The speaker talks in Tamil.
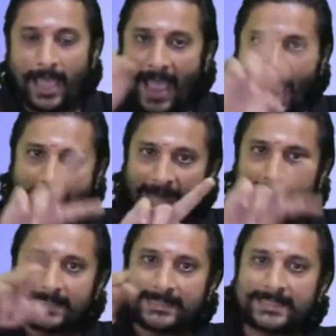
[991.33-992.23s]

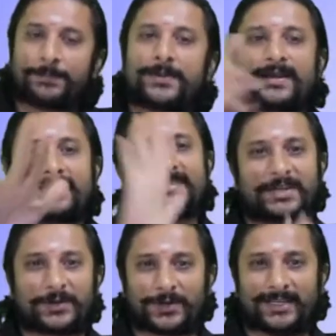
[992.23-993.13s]
ஆடர் சப்ராக்டர்
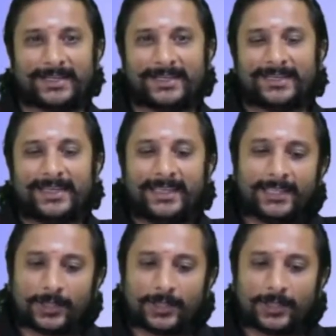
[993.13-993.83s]
சர்க்கியூட்டுங்க இது